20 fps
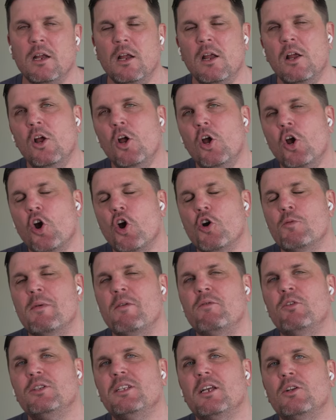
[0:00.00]
ja. und
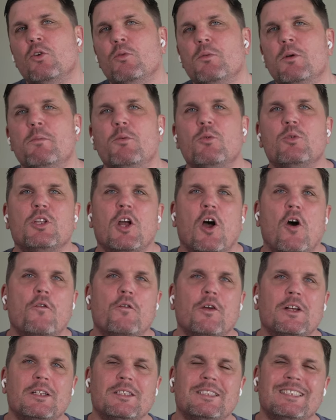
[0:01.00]
man wird dann umgebucht
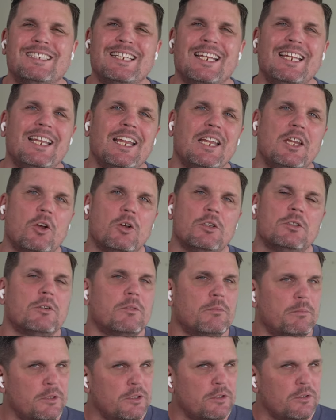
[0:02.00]
auf CDJ,
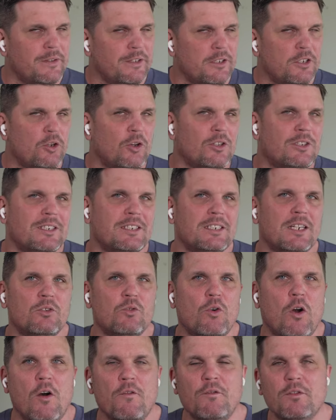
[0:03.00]
beziehungsweise J ist ja
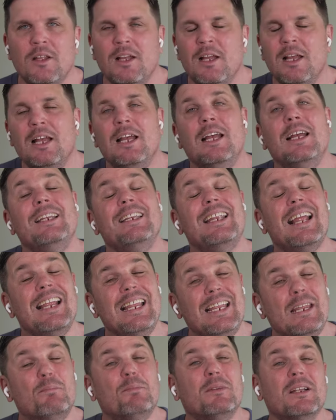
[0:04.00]
nur offen,
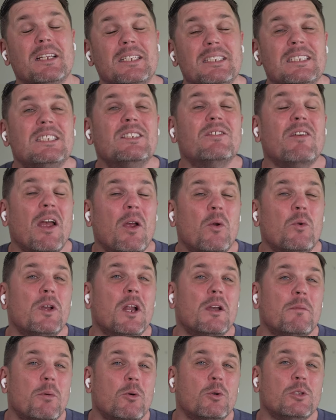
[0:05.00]
dann gibt das
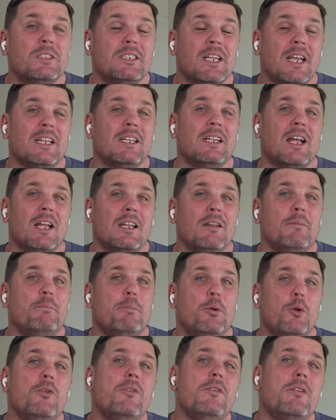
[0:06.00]
200 an
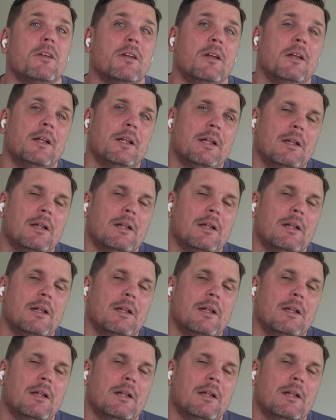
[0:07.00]
Pünte.